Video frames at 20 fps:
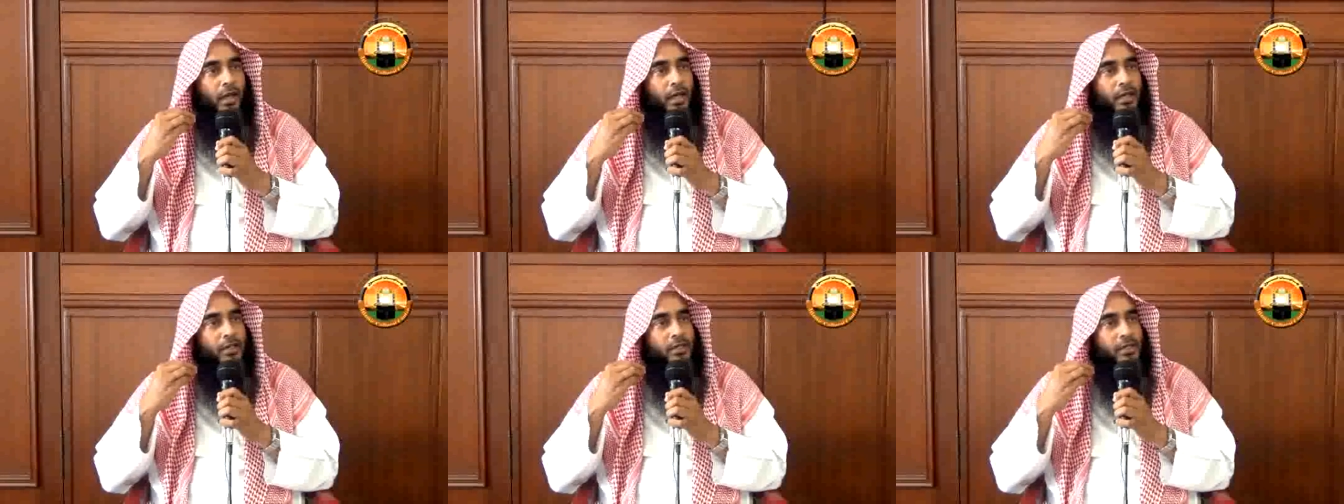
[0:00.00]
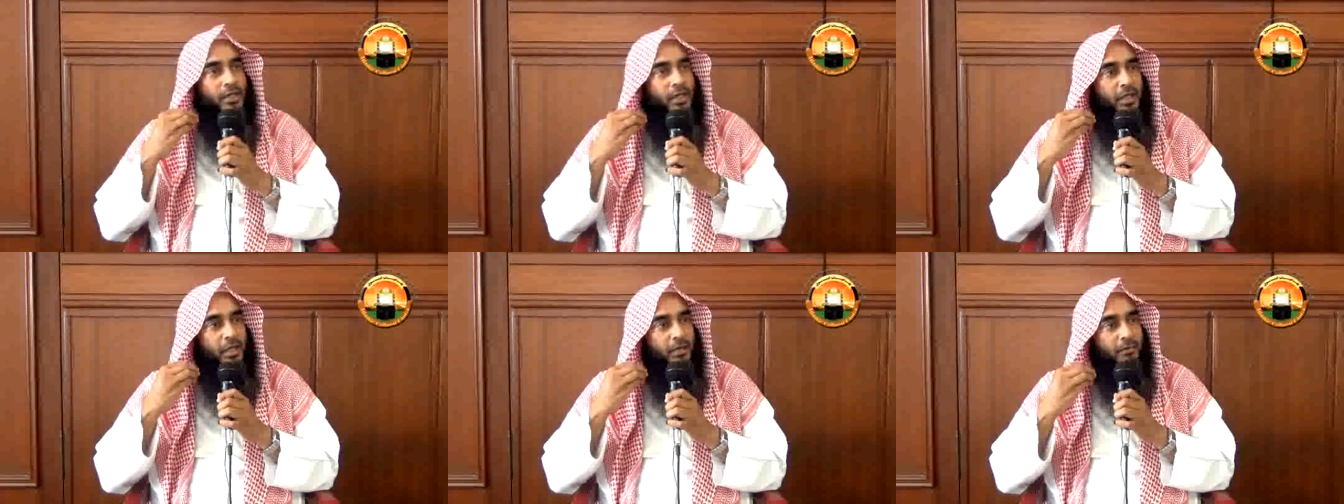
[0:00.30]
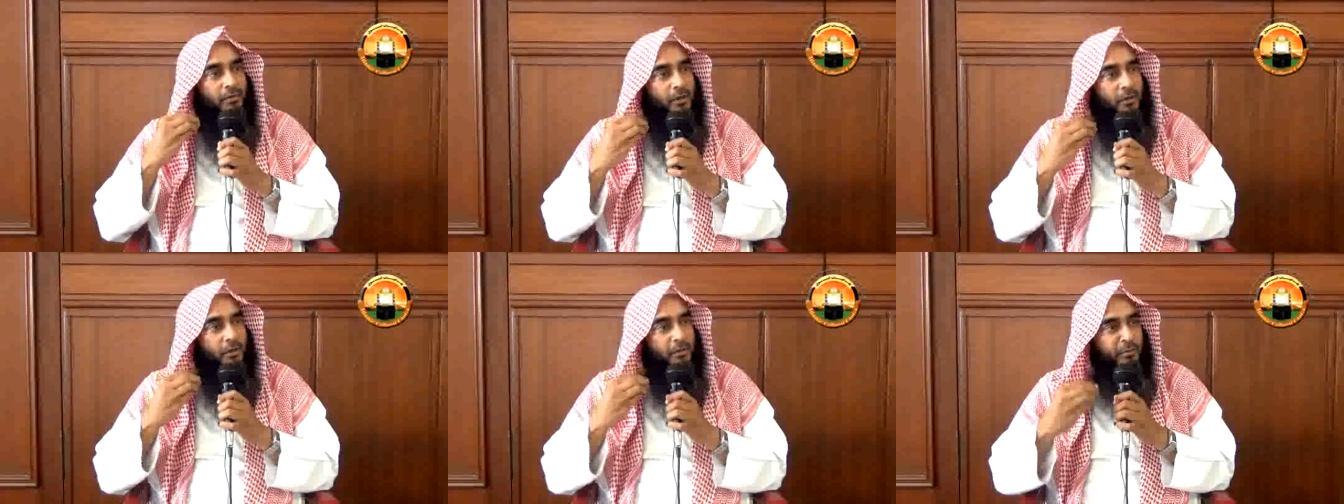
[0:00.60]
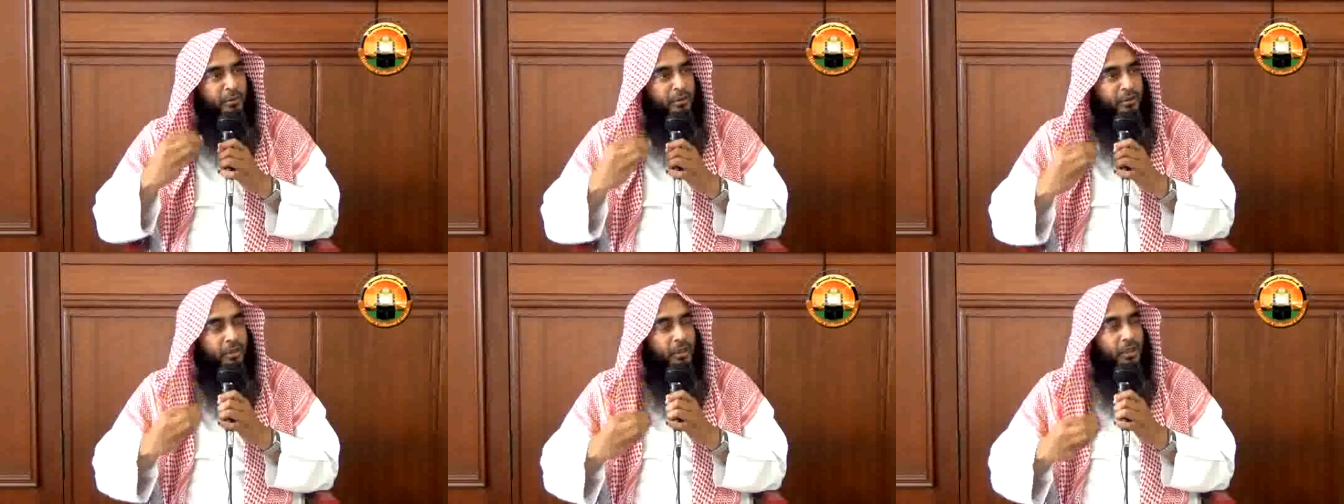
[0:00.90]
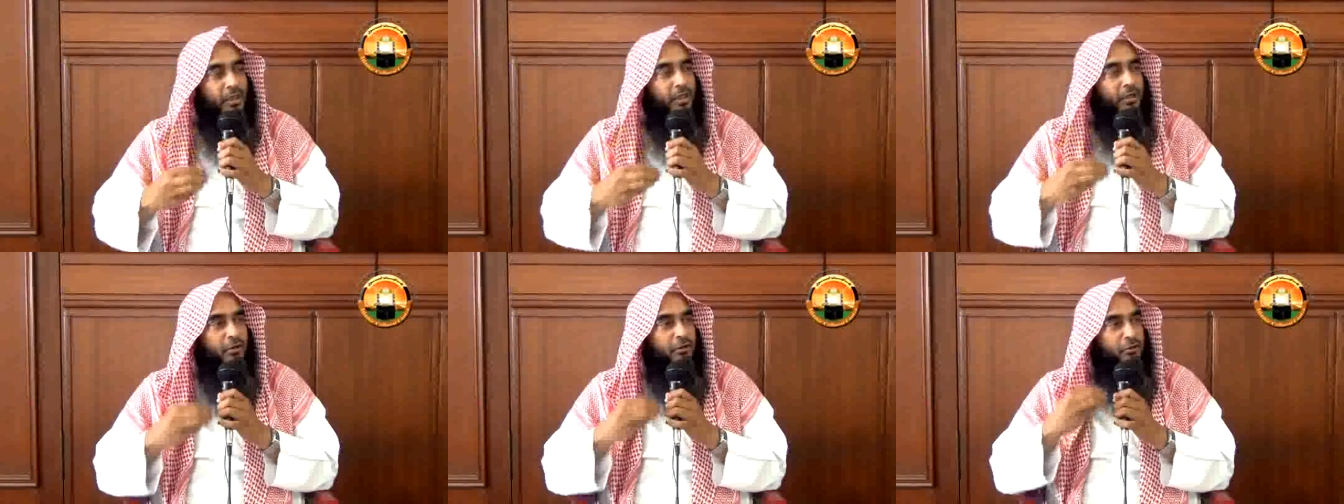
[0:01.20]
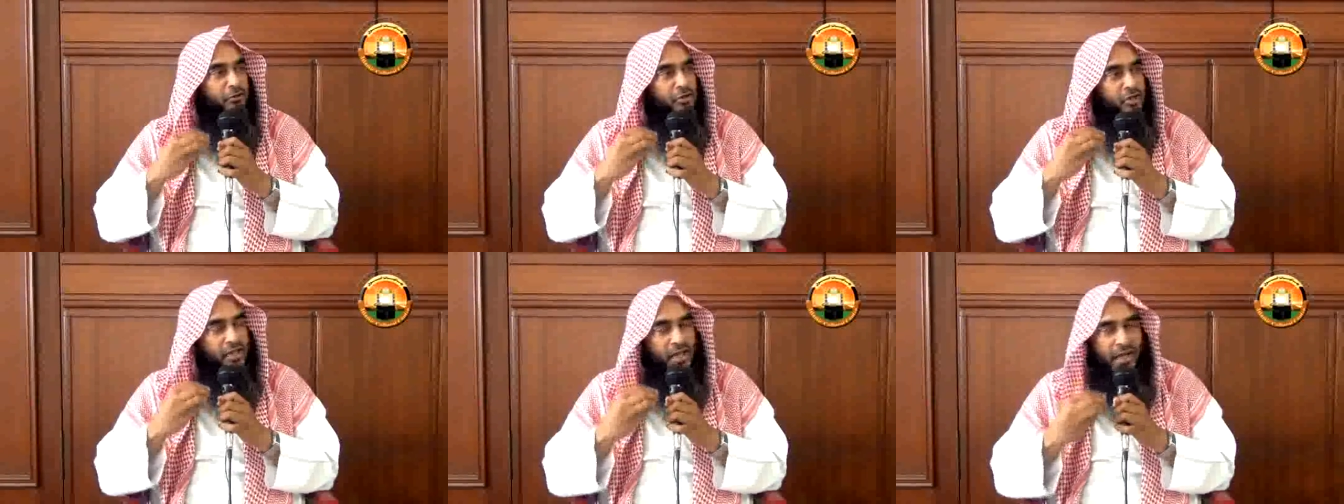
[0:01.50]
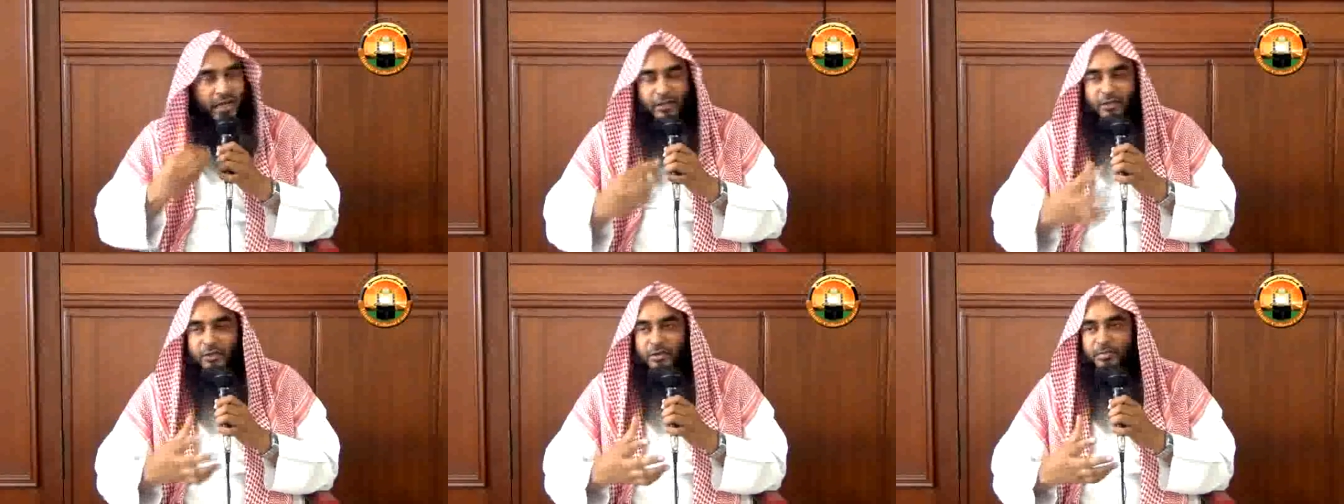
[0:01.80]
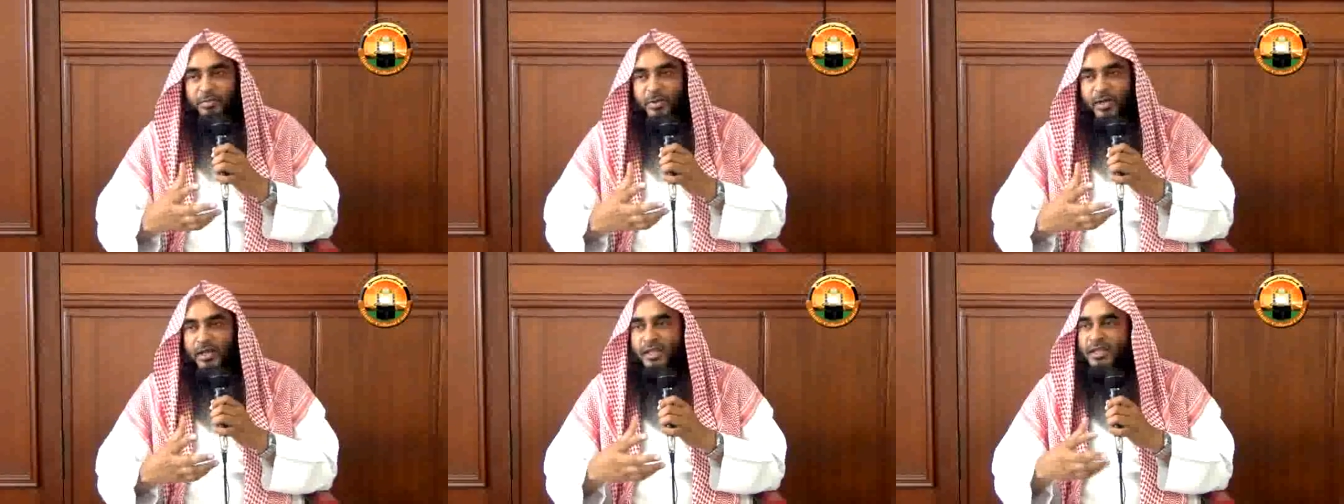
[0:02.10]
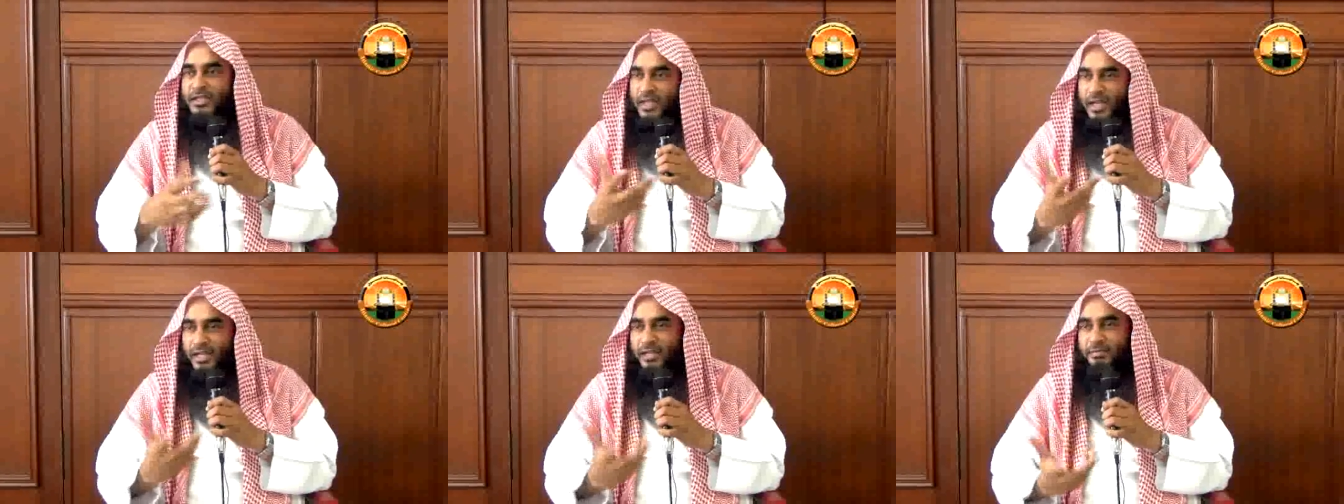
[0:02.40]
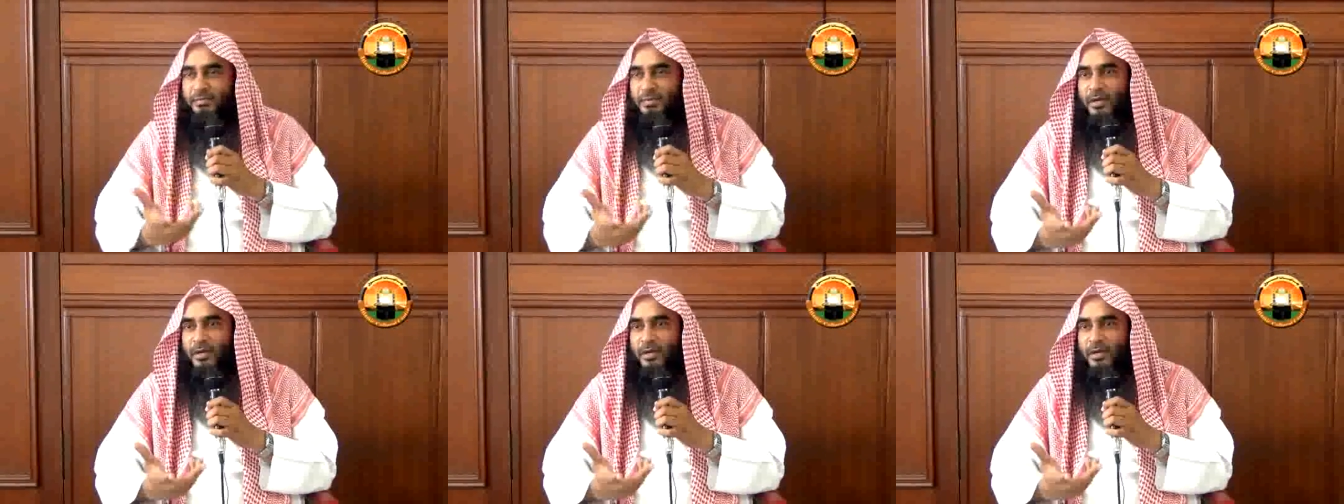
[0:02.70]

আর সেই এবাদত বন্দীগীতে কোনো স্বাদও পায় না স্বাদ